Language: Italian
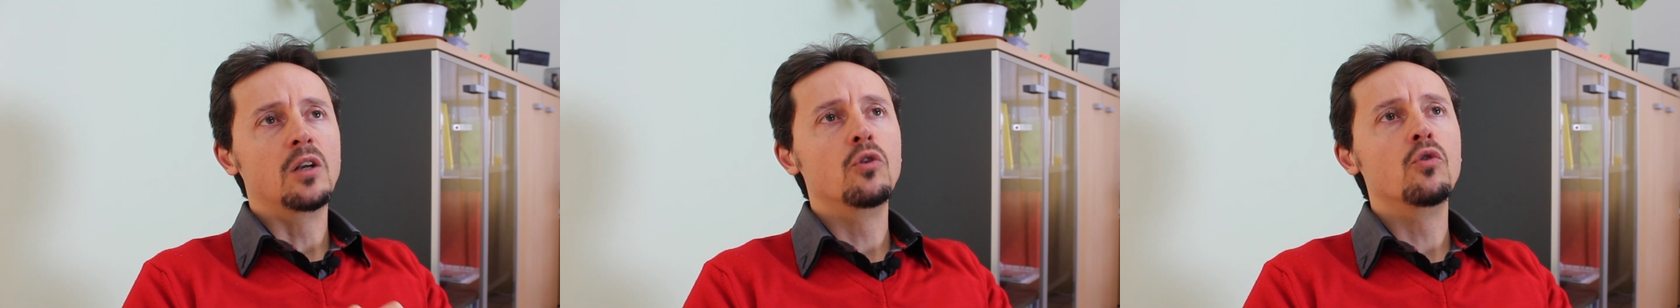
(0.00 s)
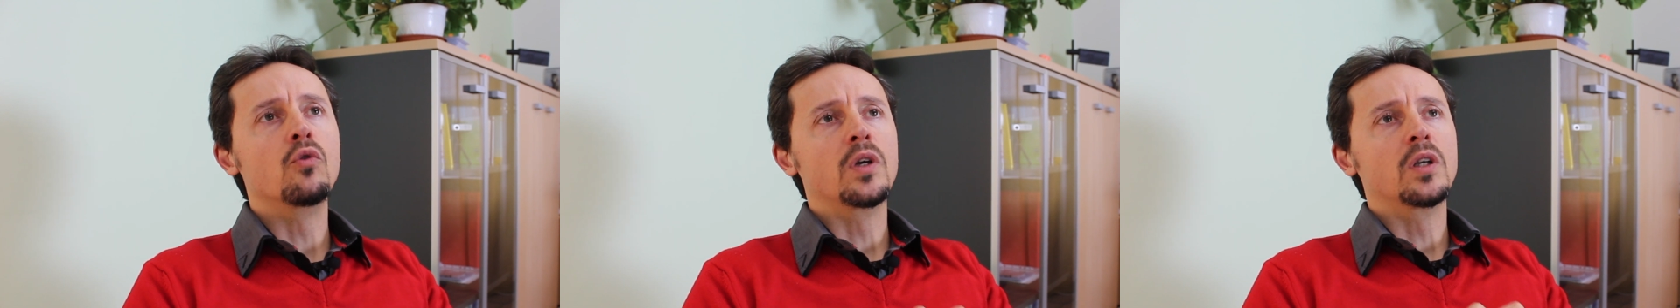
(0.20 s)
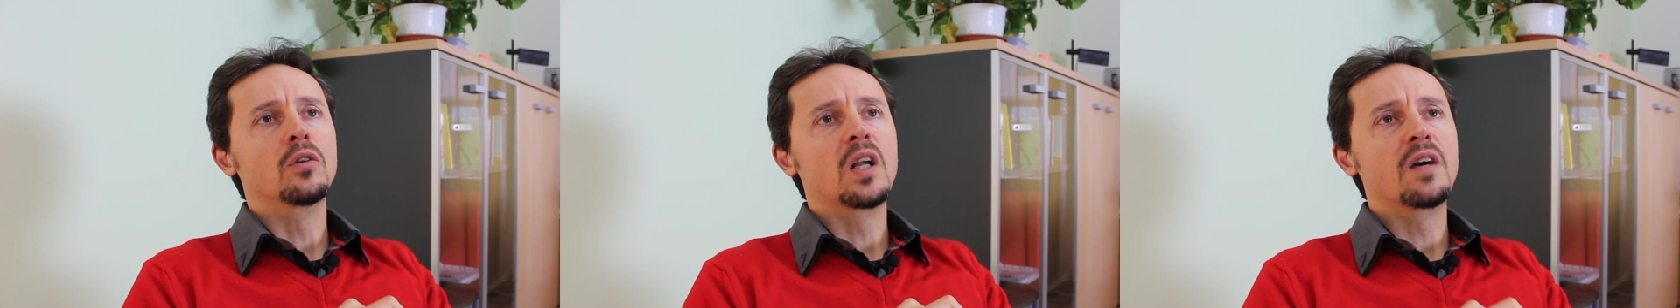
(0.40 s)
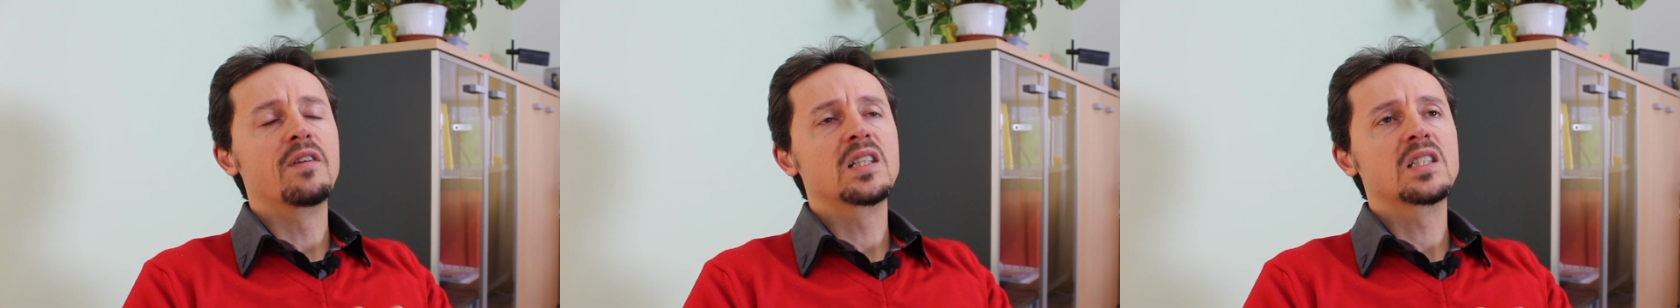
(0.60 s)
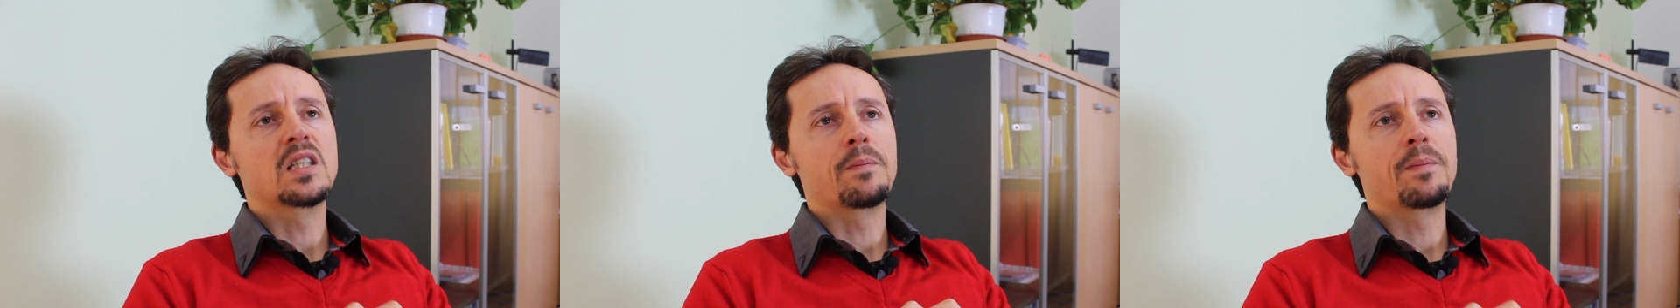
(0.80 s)
lui non
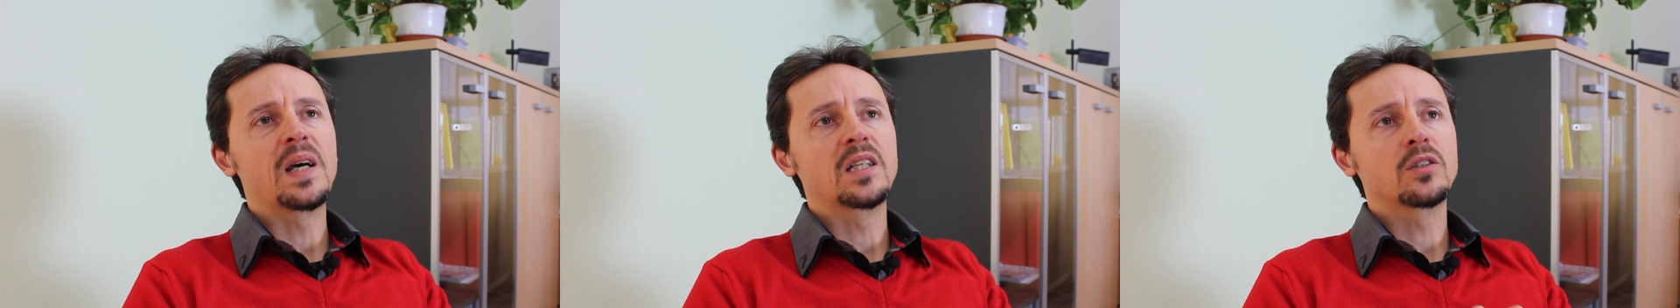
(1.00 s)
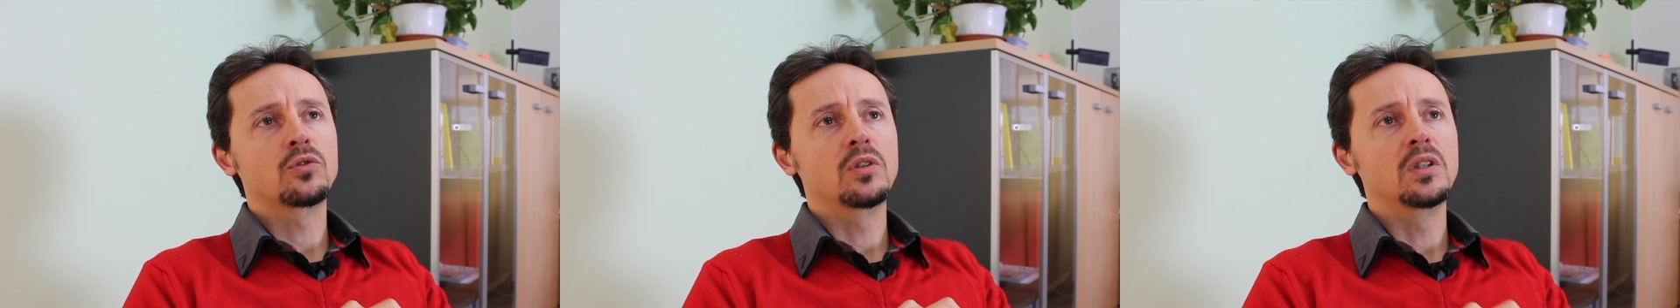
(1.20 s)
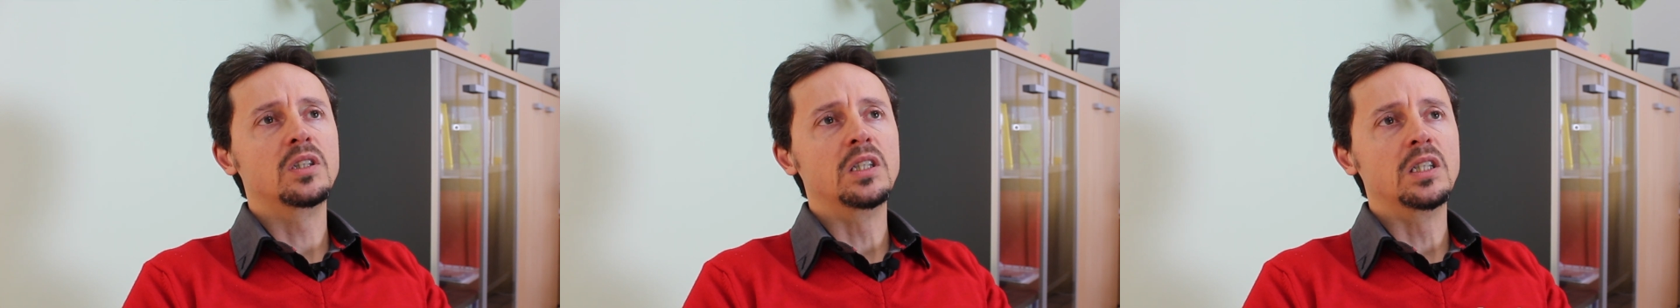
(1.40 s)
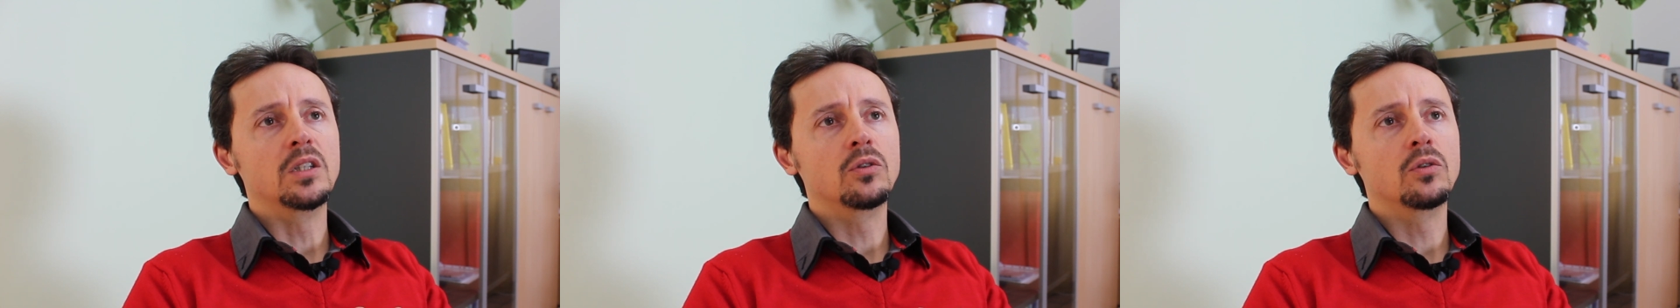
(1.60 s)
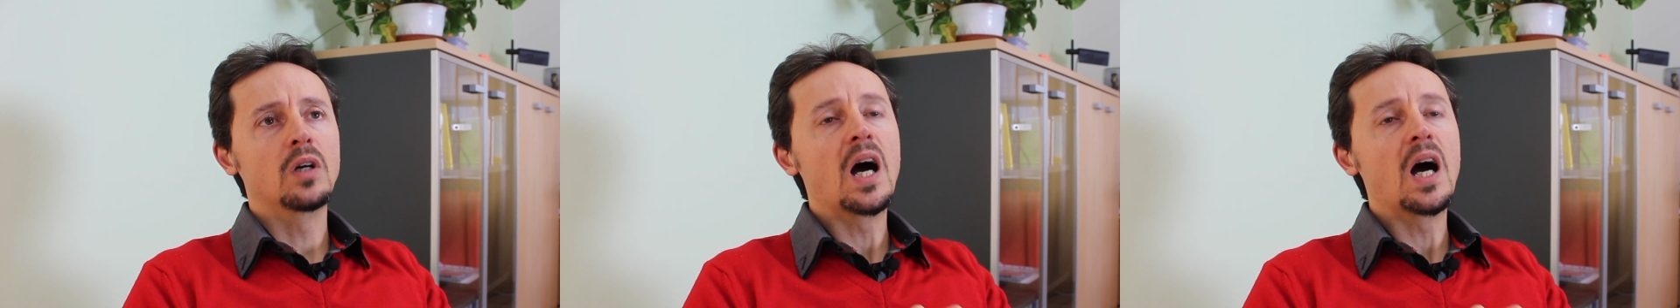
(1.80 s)
avesse perso il dito,